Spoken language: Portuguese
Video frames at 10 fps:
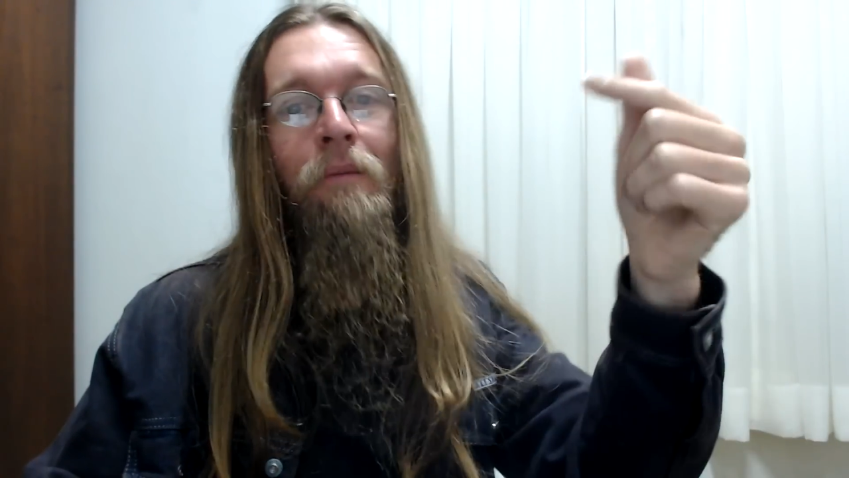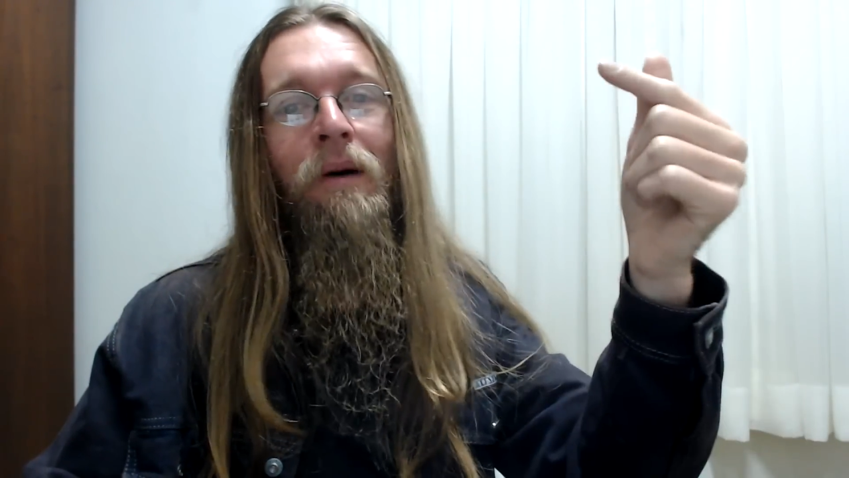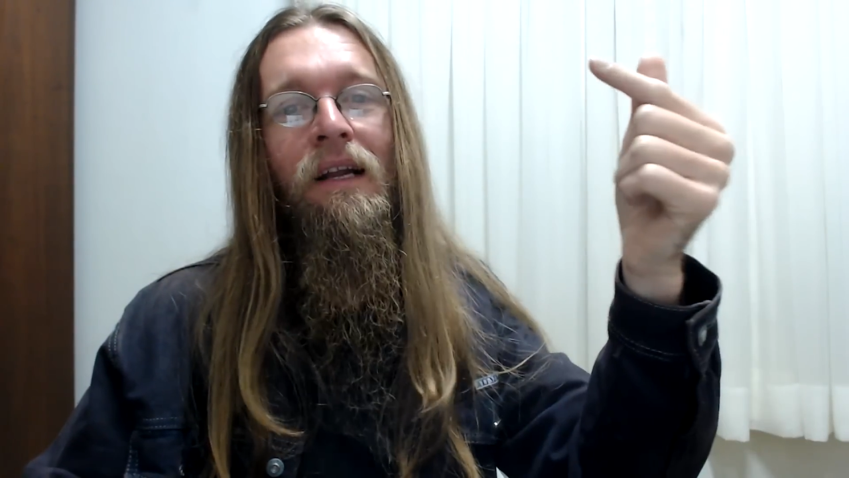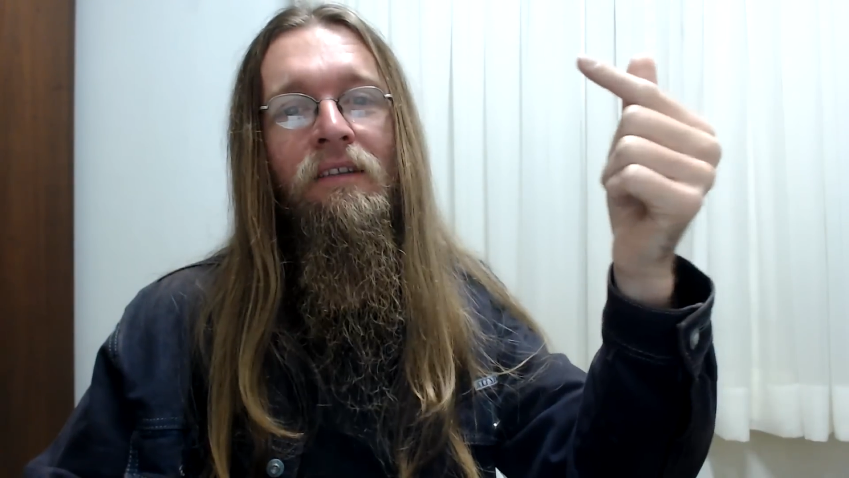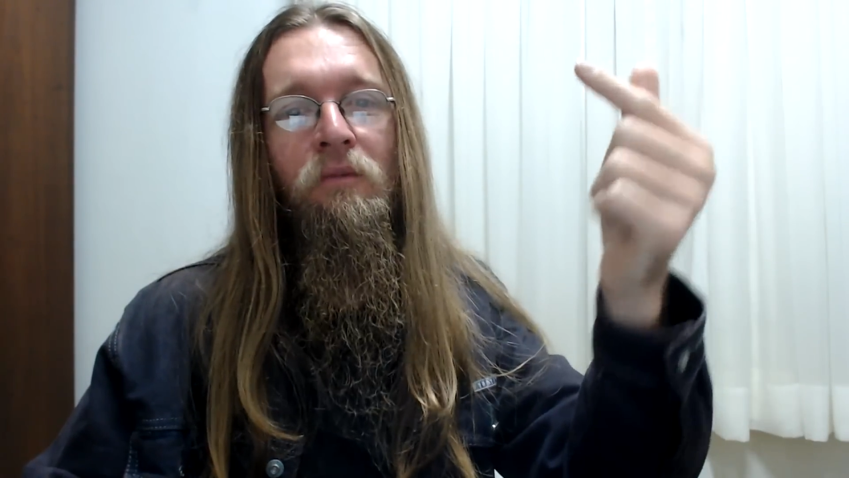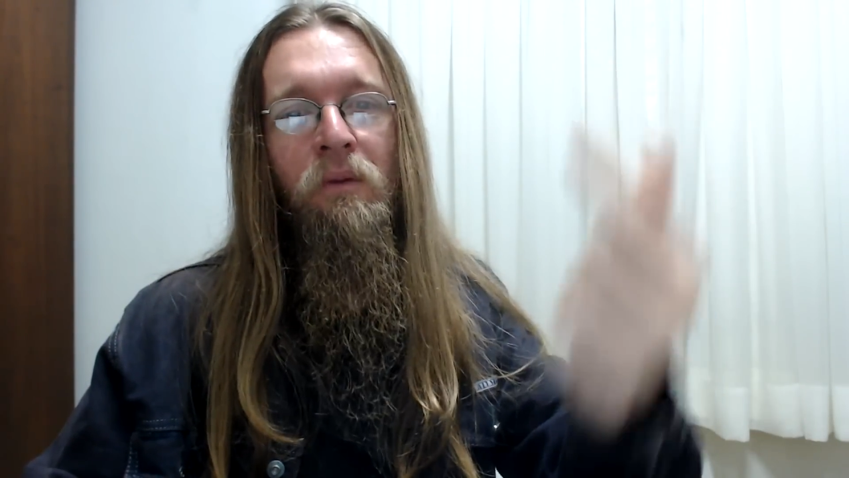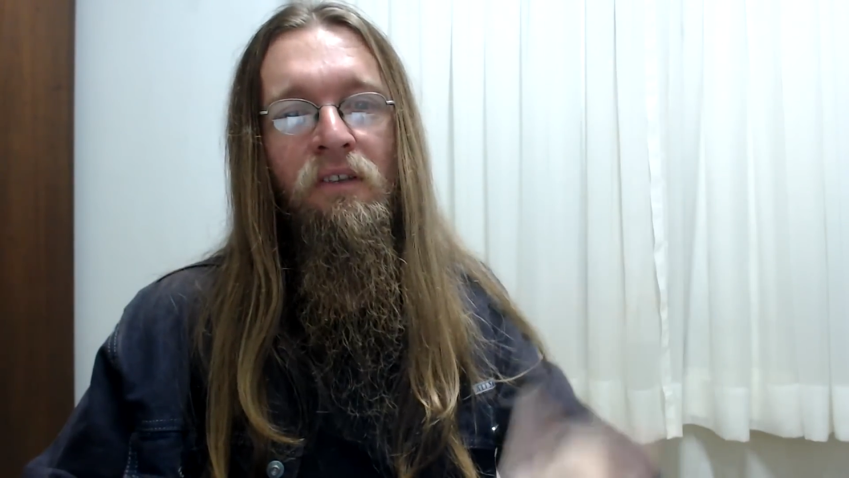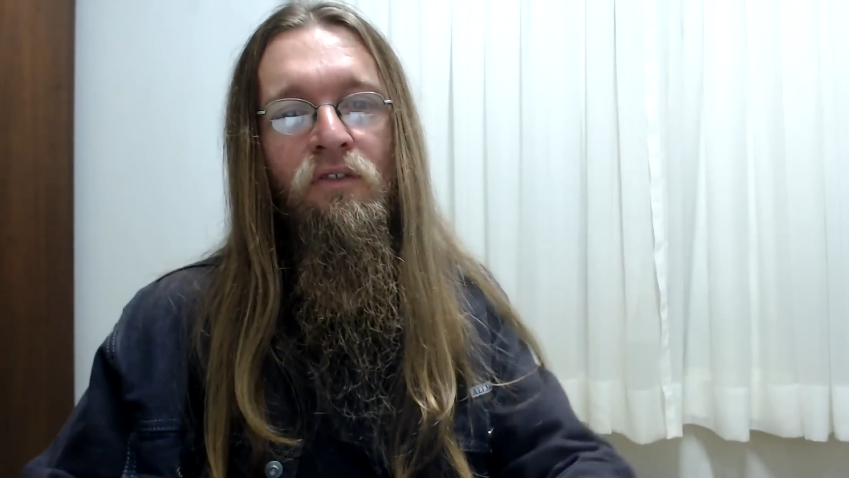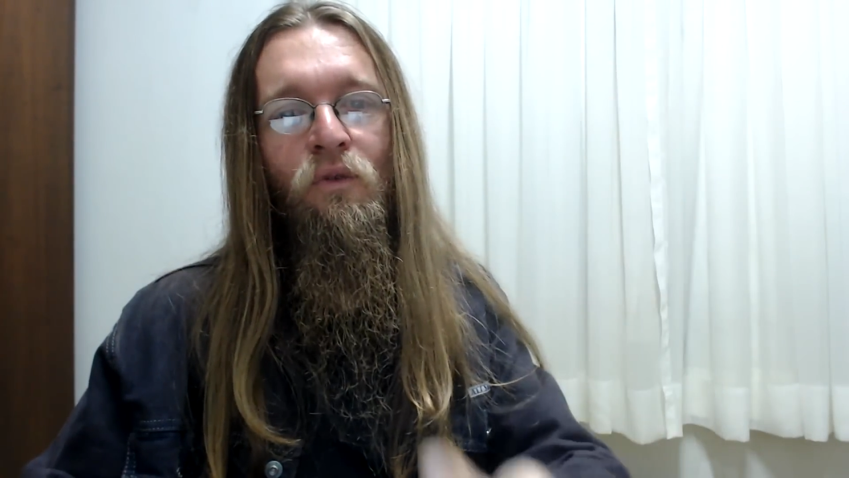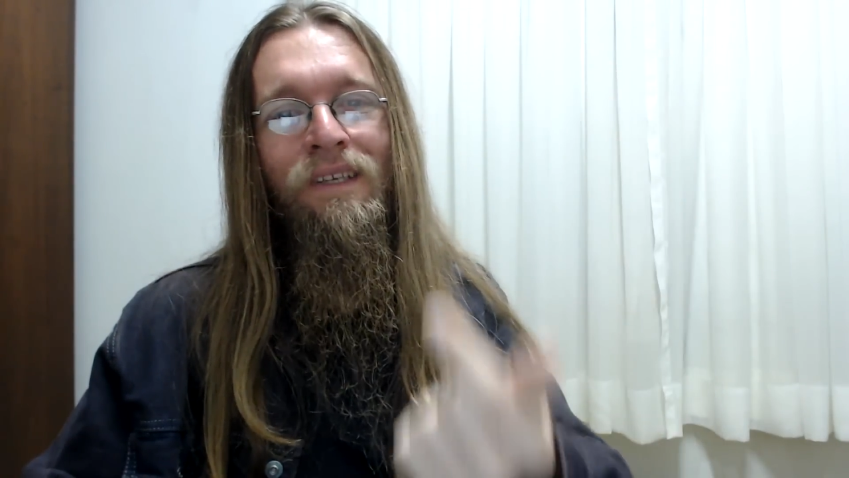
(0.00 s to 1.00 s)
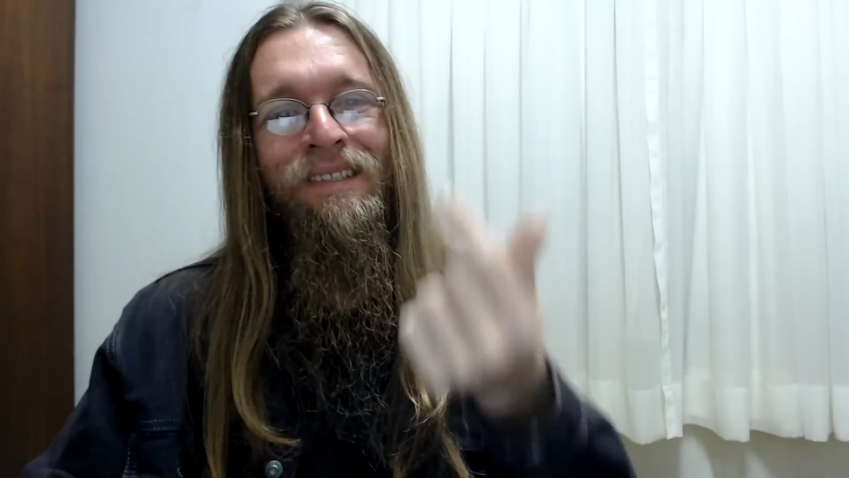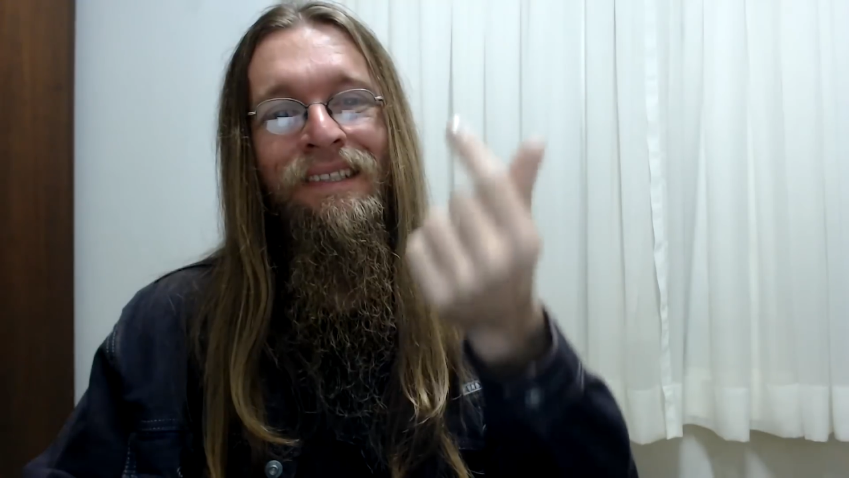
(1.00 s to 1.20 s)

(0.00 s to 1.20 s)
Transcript: para as pessoas